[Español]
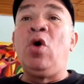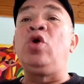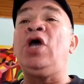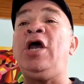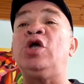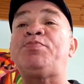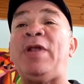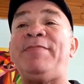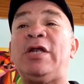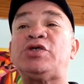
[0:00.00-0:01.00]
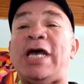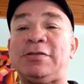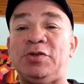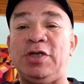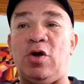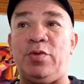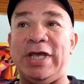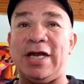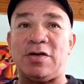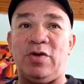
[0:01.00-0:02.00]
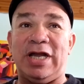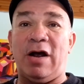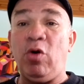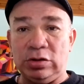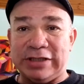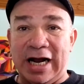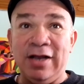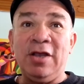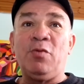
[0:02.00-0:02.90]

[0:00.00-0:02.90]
Uno de los primeros actos de gobierno de la Junta